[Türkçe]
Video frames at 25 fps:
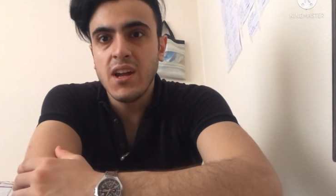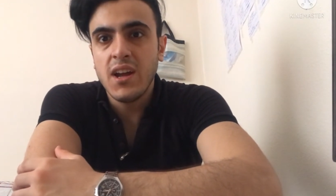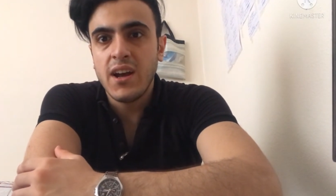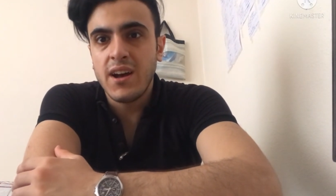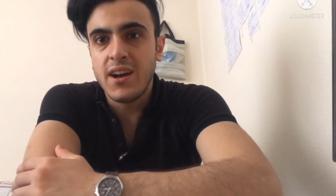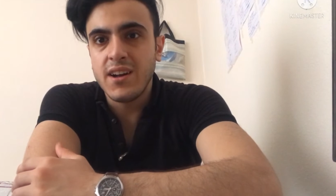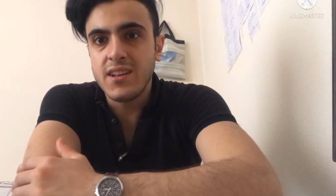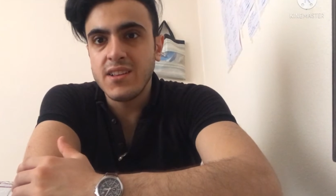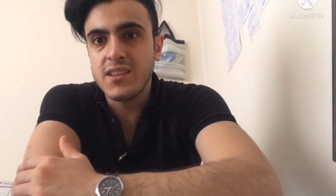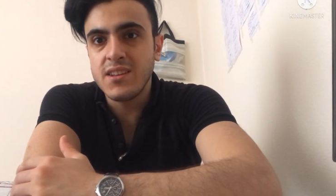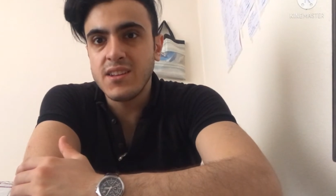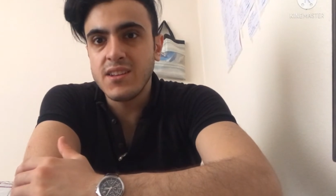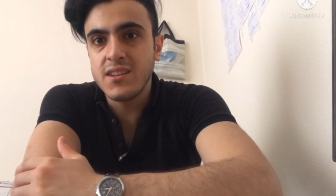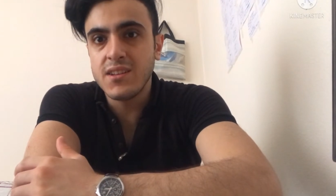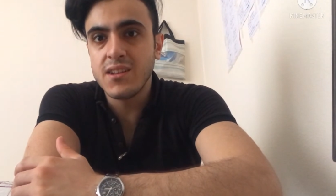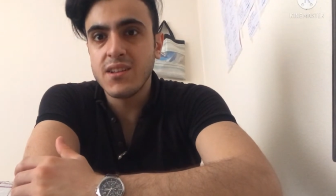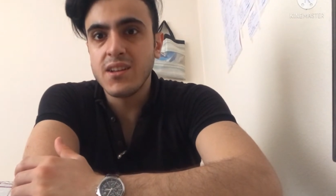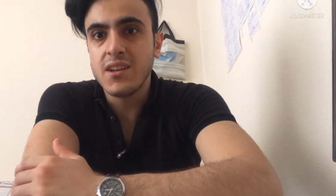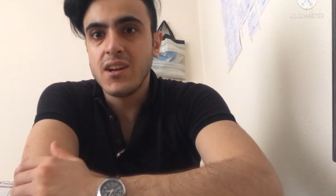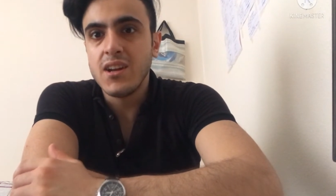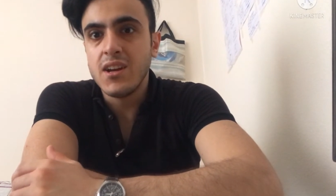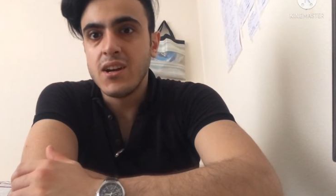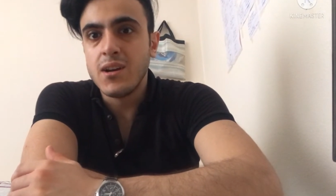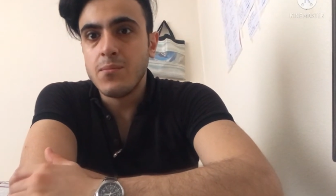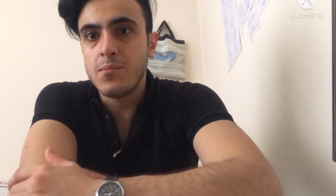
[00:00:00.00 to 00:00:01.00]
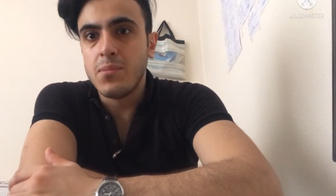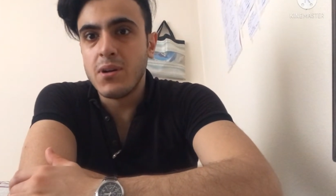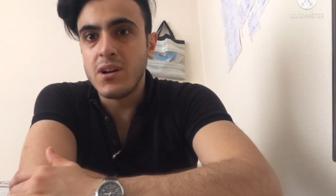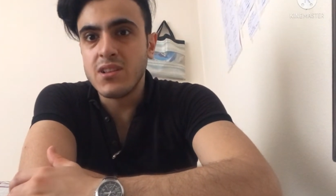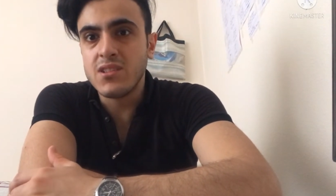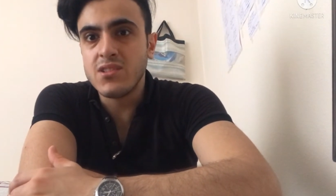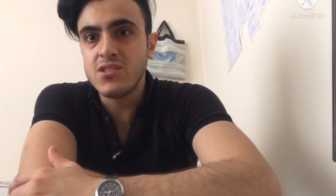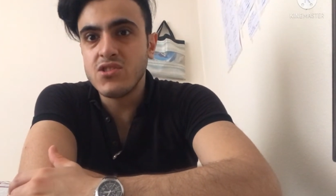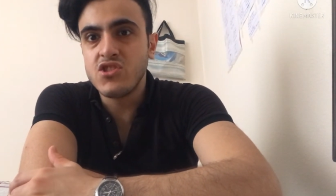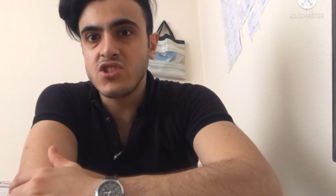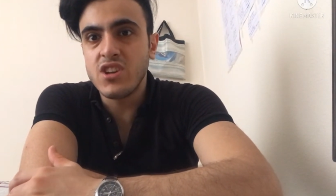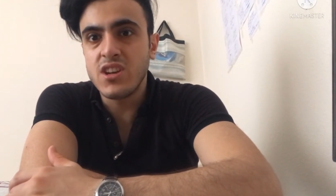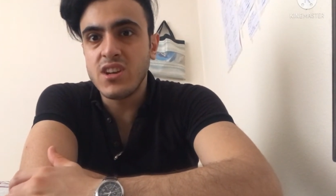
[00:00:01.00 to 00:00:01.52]
Hani
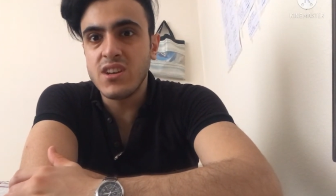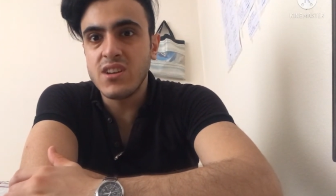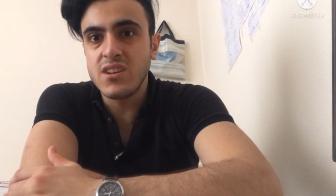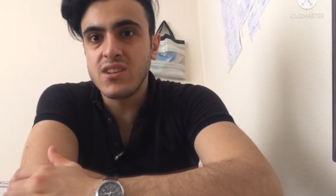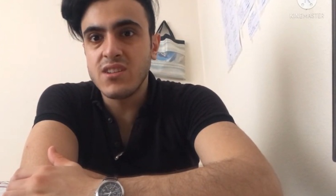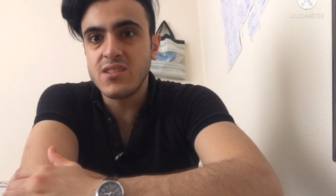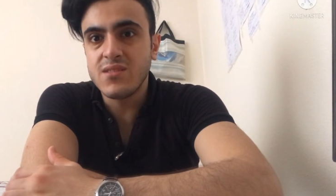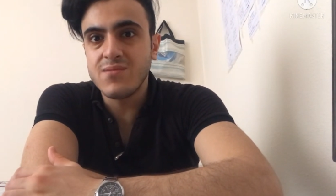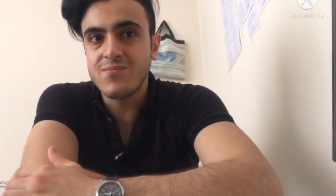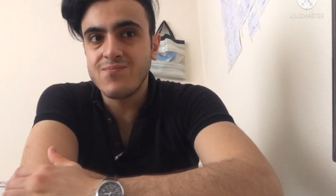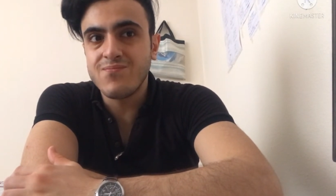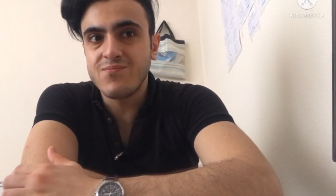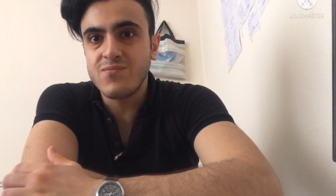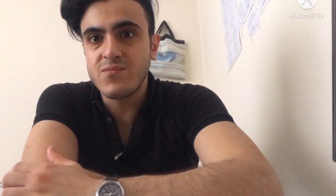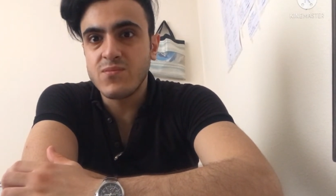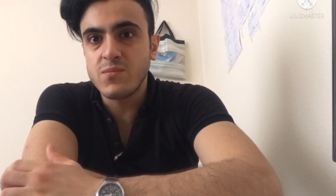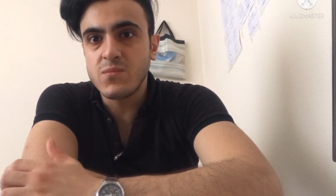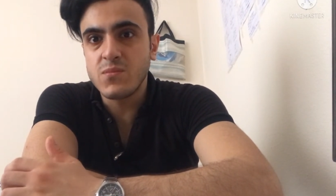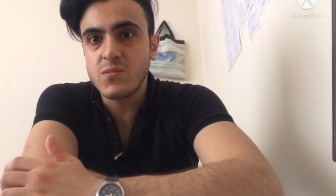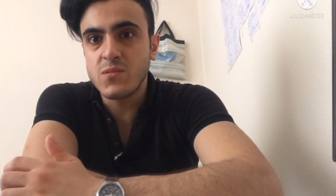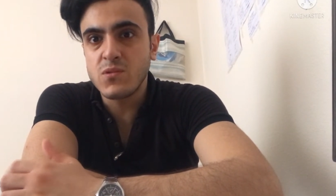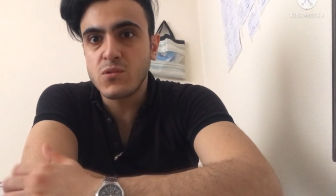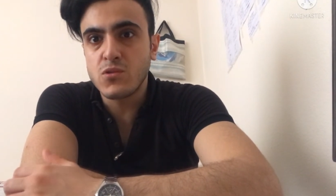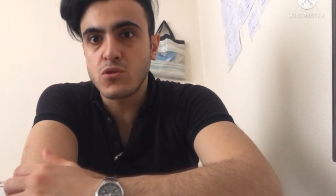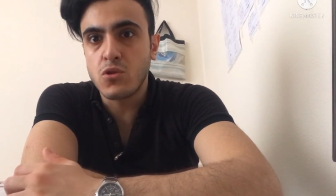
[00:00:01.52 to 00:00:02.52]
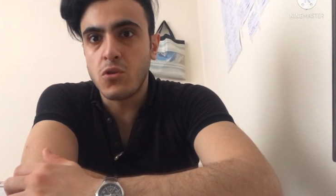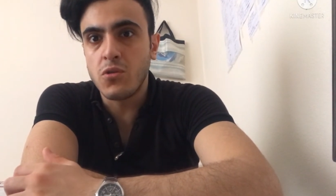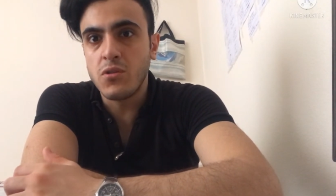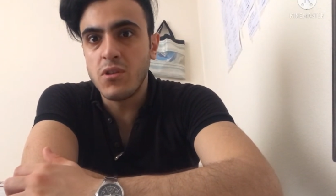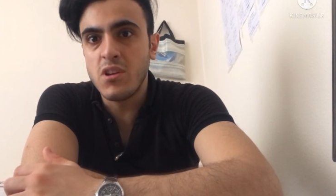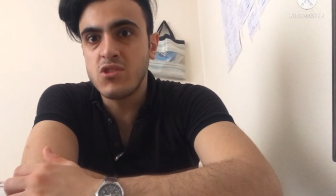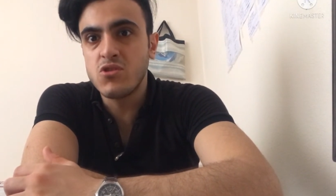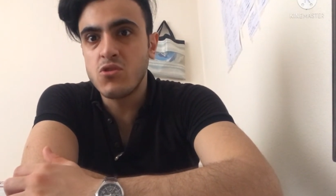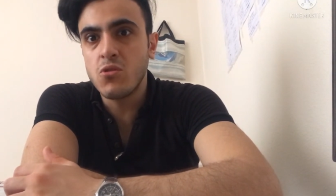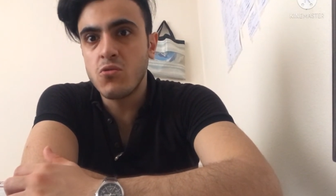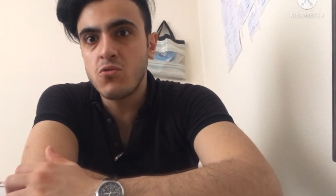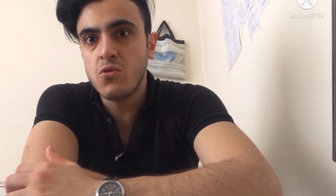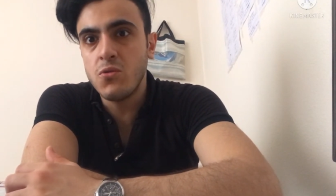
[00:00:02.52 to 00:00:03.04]
balın şeyi
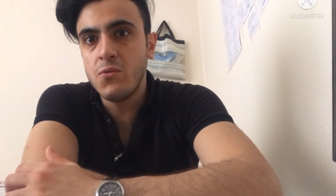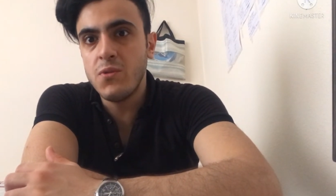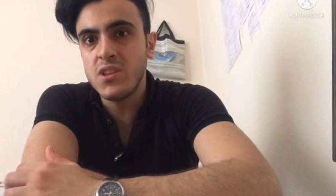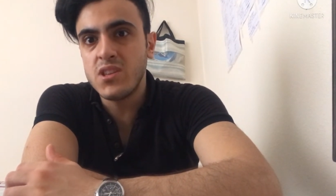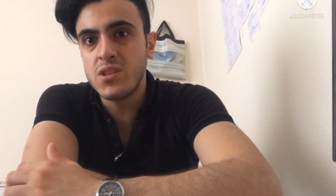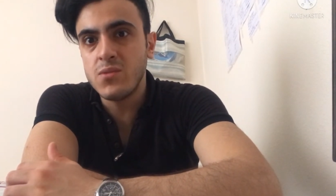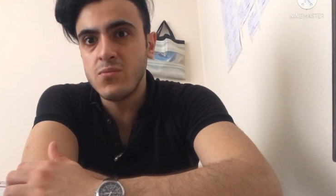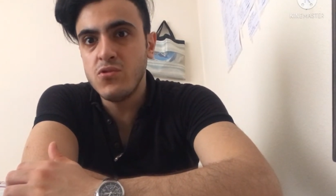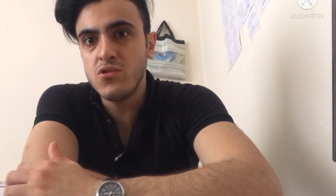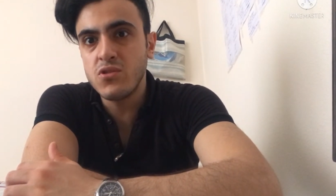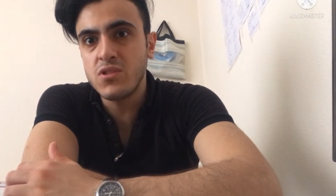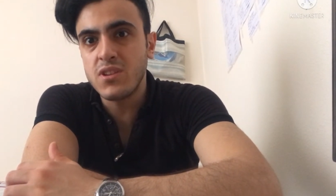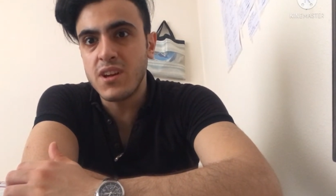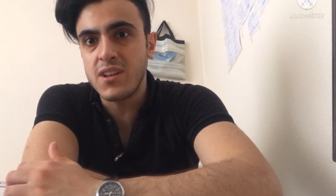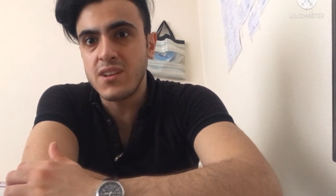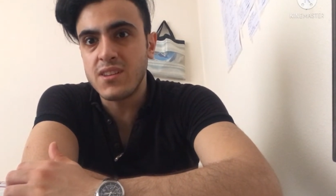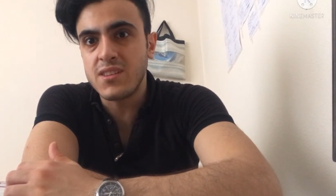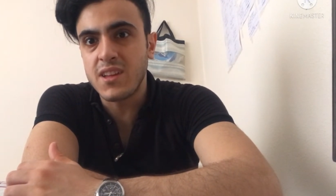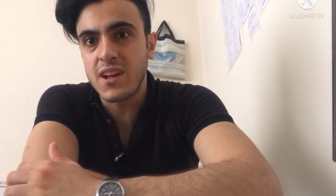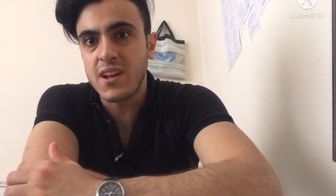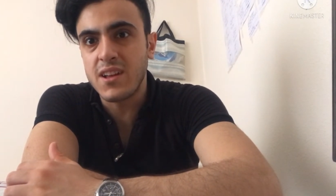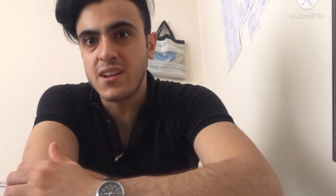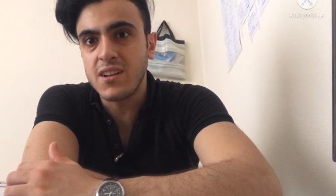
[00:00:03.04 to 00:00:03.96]
kohezyon kuvveti büyük yani